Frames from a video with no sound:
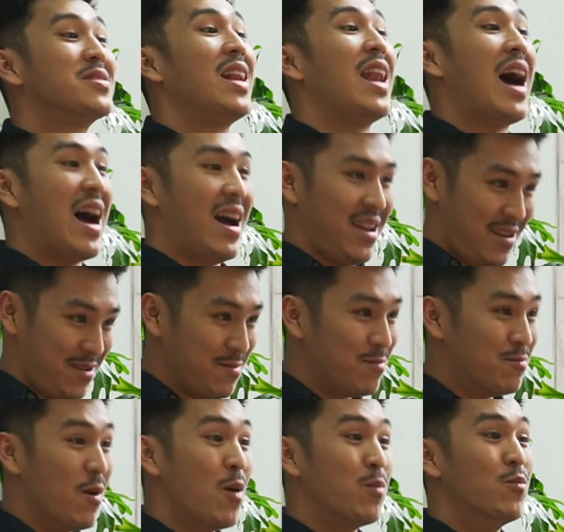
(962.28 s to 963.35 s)
lại
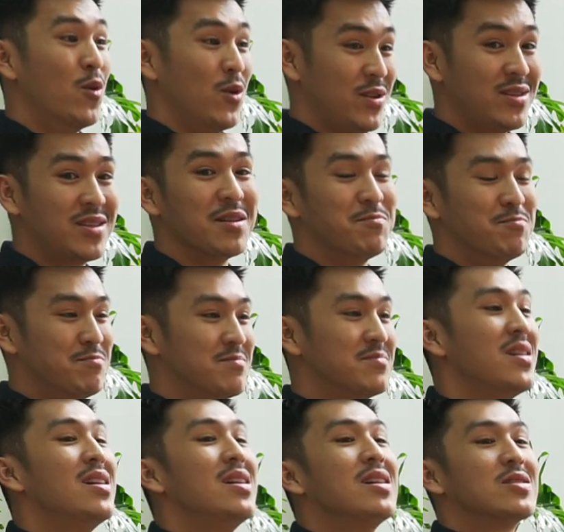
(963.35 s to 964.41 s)
một buổi chụp
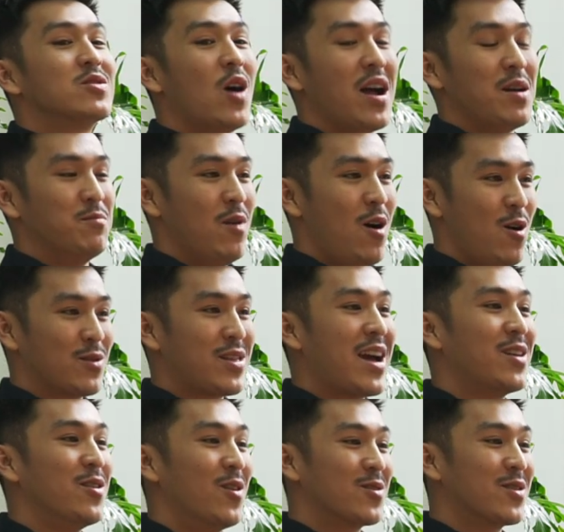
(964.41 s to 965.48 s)
toàn bộ
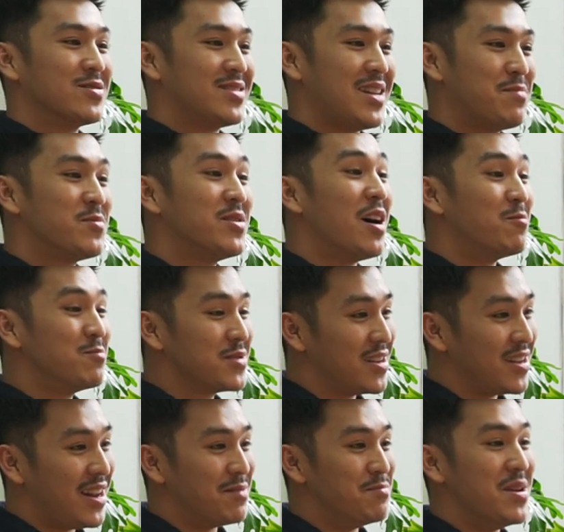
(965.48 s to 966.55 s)
thay đổi concept giống
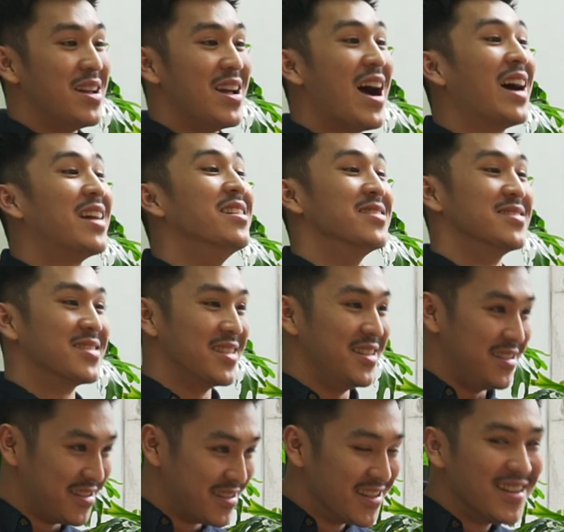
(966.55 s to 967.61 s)
như là behind the
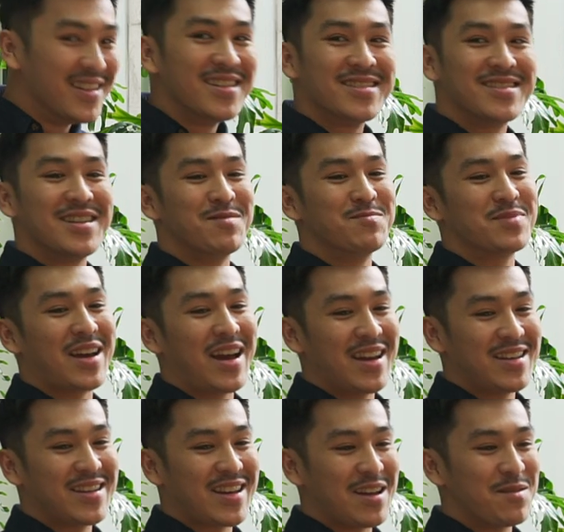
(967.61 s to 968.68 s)
scene ừ. trong
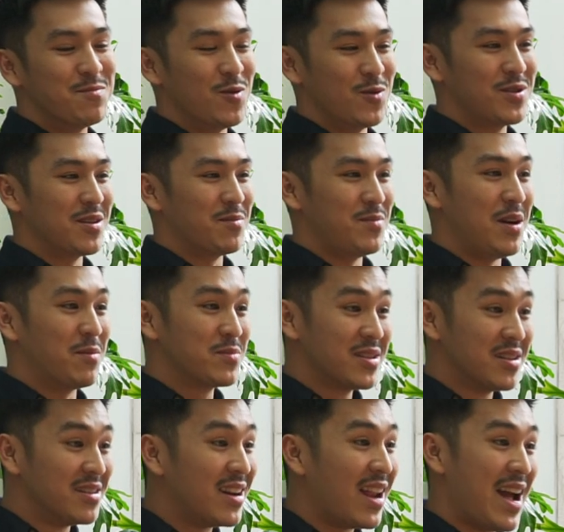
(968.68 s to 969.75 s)
cái cái buổi chụp giống
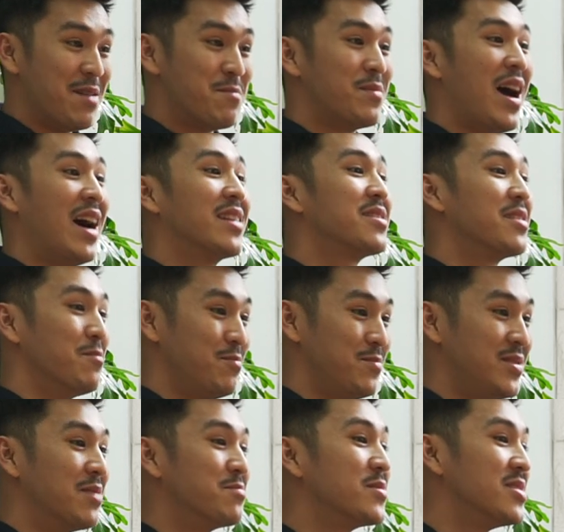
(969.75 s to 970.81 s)
như là em đã chụp
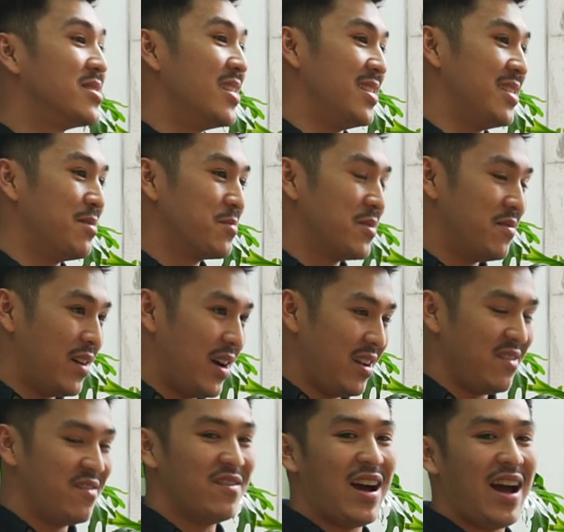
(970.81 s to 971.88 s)
giống như chị giống như
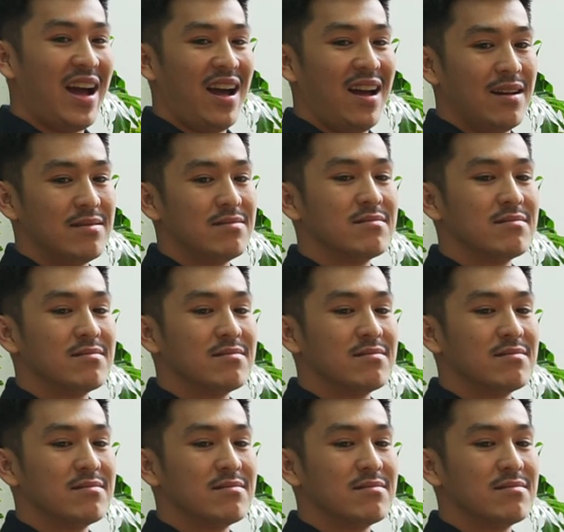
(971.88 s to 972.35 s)
vậy và